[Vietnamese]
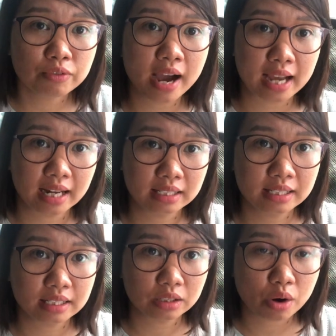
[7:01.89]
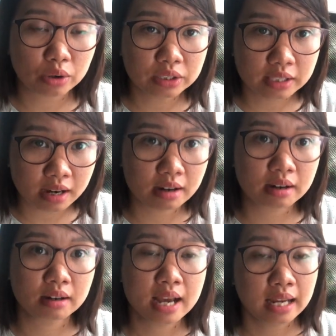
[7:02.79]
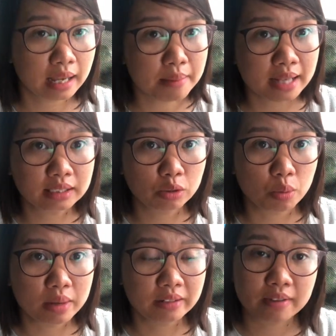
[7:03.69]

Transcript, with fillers: phải là chỉ có chờ cái bài dịch của mình.